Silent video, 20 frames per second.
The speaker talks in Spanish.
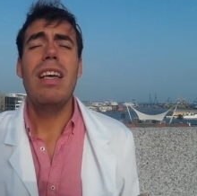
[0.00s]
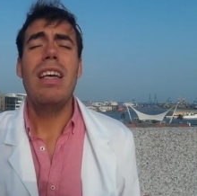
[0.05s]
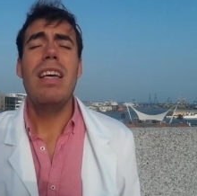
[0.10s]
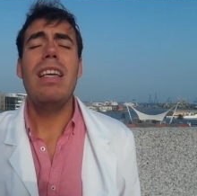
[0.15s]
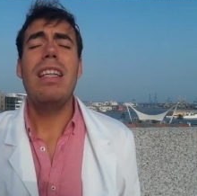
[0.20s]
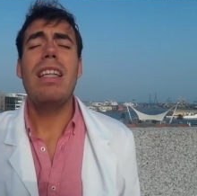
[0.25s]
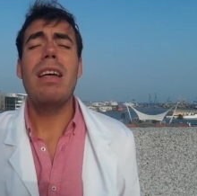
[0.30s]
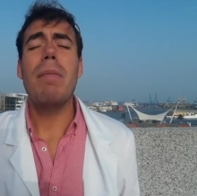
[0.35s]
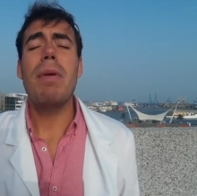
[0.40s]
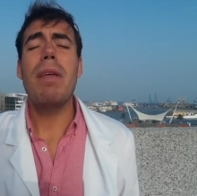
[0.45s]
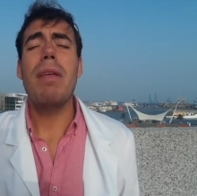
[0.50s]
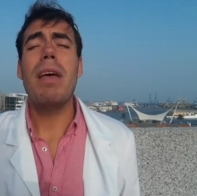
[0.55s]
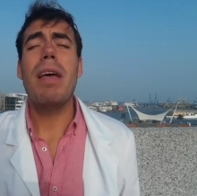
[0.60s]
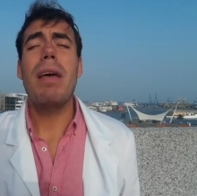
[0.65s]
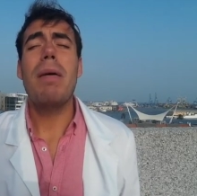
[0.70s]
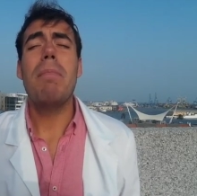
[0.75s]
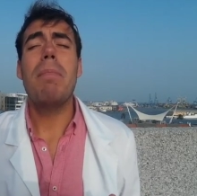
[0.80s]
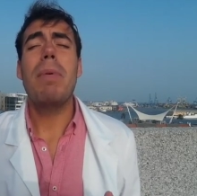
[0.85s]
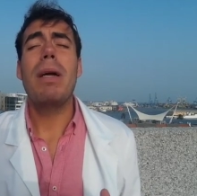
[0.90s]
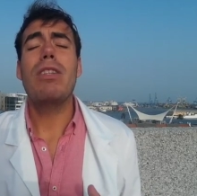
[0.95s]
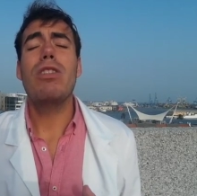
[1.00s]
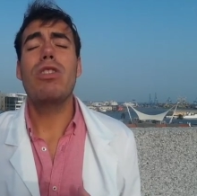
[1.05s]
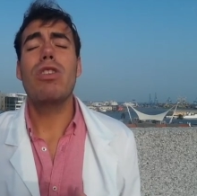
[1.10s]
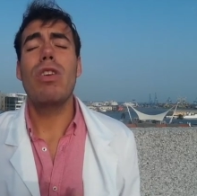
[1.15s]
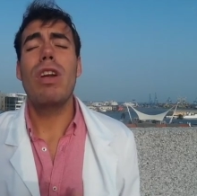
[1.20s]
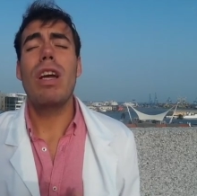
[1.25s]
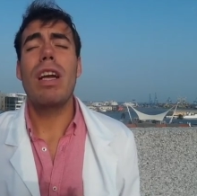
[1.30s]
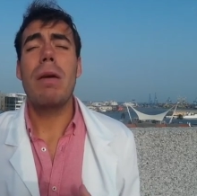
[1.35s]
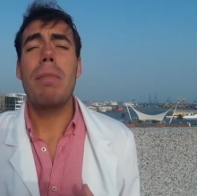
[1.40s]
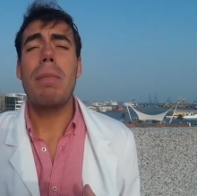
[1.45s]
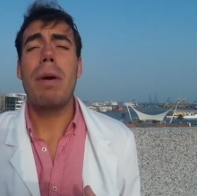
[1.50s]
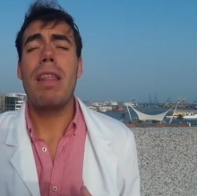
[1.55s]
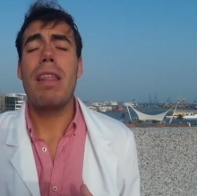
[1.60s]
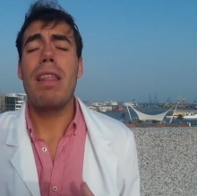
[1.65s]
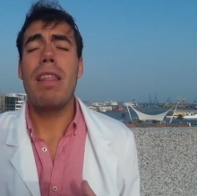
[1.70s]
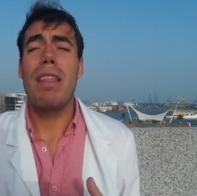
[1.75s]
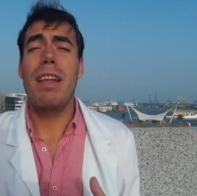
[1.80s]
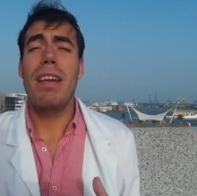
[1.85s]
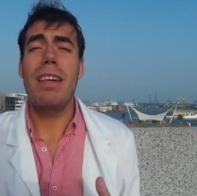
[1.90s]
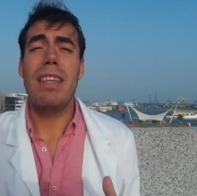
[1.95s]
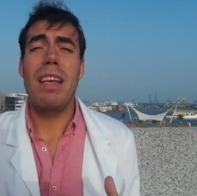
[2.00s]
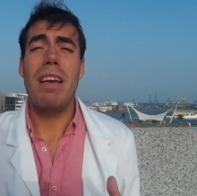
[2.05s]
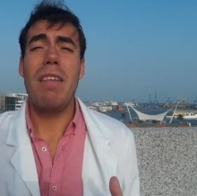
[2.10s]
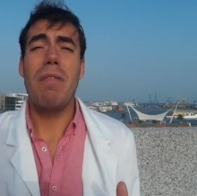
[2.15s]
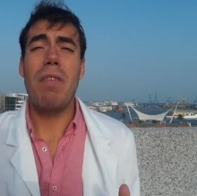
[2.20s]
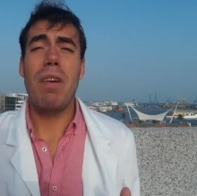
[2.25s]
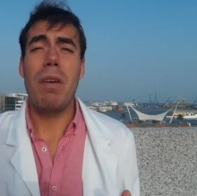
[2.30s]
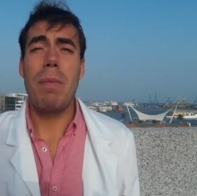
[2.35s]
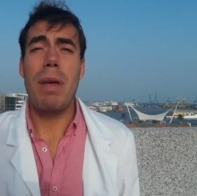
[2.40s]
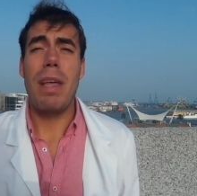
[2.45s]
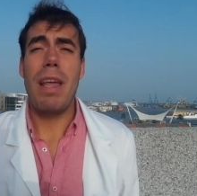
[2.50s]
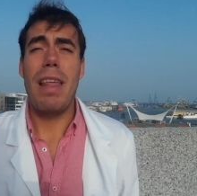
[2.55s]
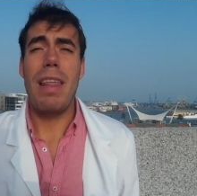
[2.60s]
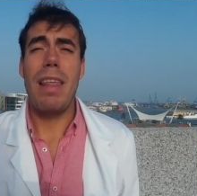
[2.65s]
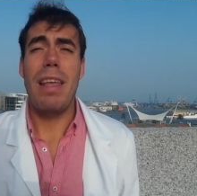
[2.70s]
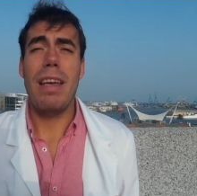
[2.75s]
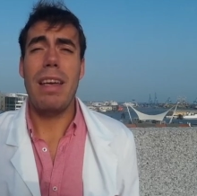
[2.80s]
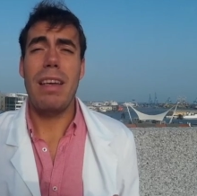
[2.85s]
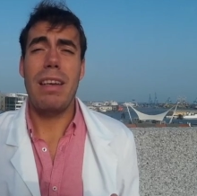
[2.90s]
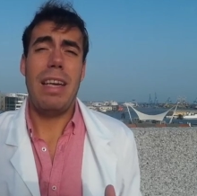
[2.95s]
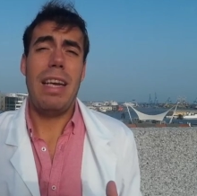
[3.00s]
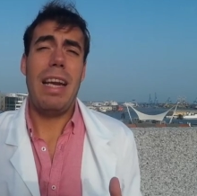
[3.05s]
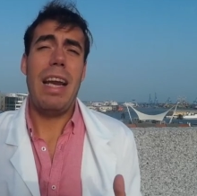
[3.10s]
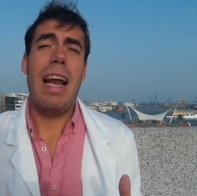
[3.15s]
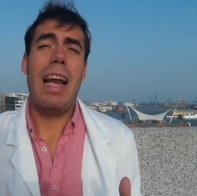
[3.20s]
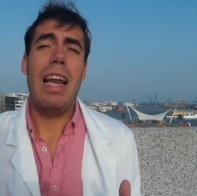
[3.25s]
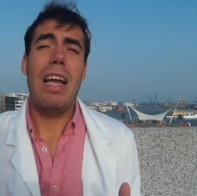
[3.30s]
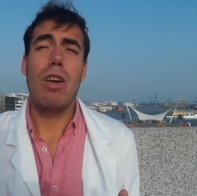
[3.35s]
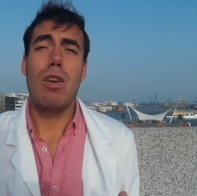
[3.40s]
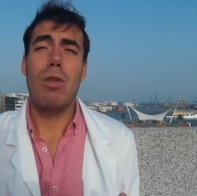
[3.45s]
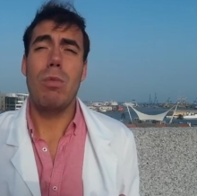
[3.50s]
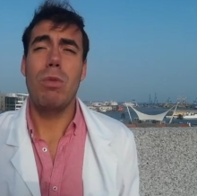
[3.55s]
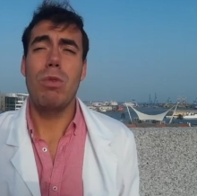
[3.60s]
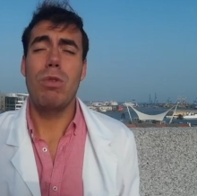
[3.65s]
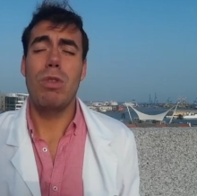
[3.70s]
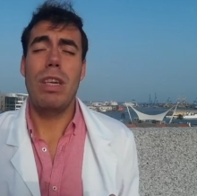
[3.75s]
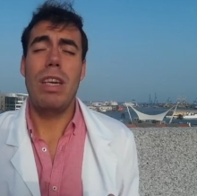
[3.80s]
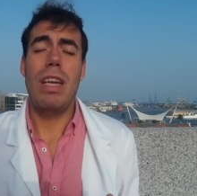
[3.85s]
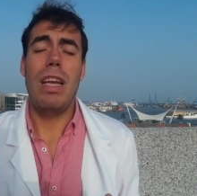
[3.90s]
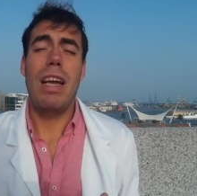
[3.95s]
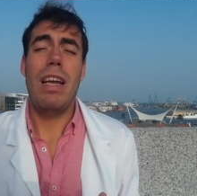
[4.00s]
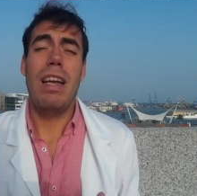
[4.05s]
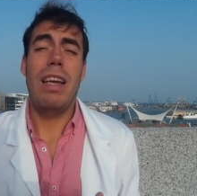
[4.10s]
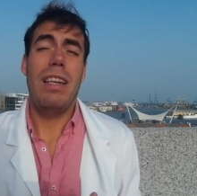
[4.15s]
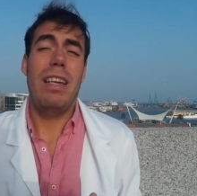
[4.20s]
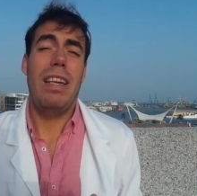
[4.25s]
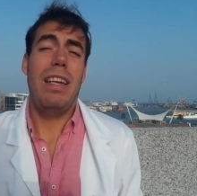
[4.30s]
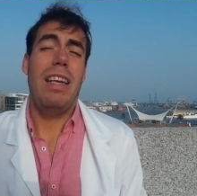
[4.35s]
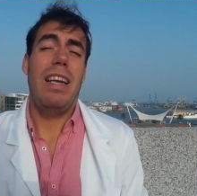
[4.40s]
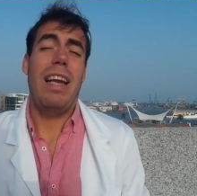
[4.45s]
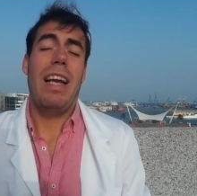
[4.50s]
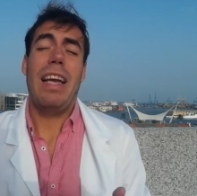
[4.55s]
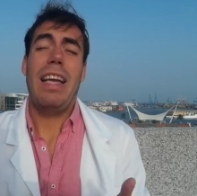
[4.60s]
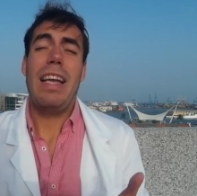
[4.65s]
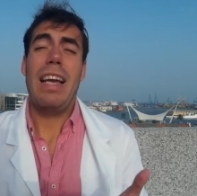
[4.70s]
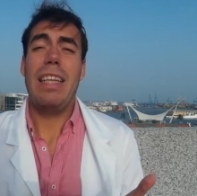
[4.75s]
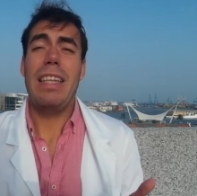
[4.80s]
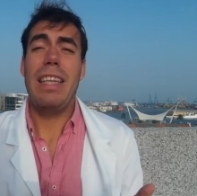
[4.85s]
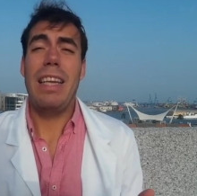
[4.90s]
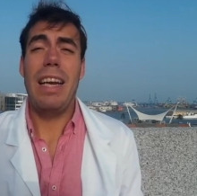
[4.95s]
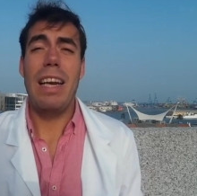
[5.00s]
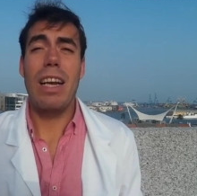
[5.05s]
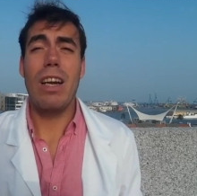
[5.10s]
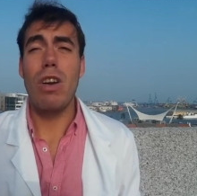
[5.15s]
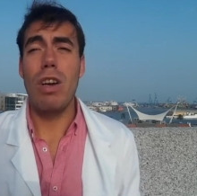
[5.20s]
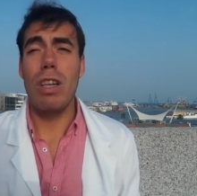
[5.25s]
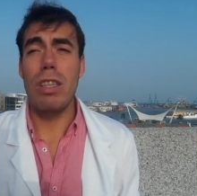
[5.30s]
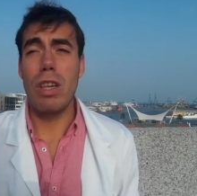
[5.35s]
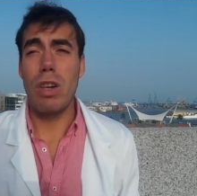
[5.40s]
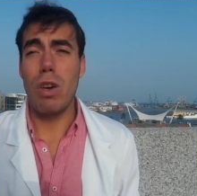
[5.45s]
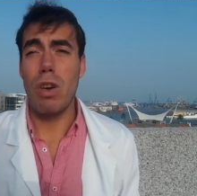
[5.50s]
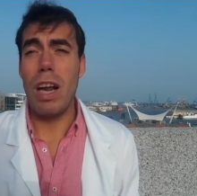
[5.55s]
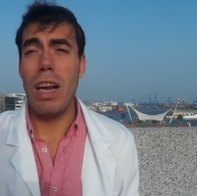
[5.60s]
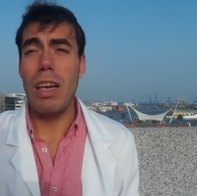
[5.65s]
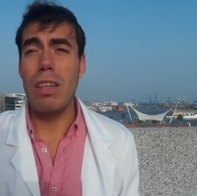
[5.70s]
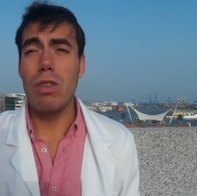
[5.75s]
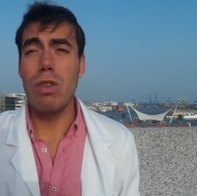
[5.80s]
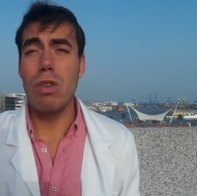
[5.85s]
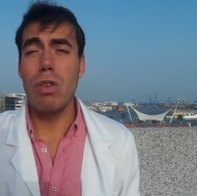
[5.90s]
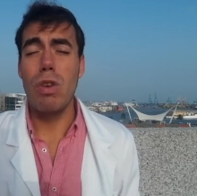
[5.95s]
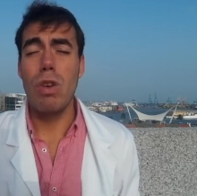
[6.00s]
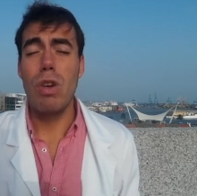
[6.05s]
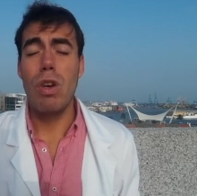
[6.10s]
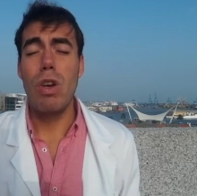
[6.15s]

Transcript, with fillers: y también en personas que padecen ciertas enfermedades generales, como serían aquellas que tienen el colesterol alto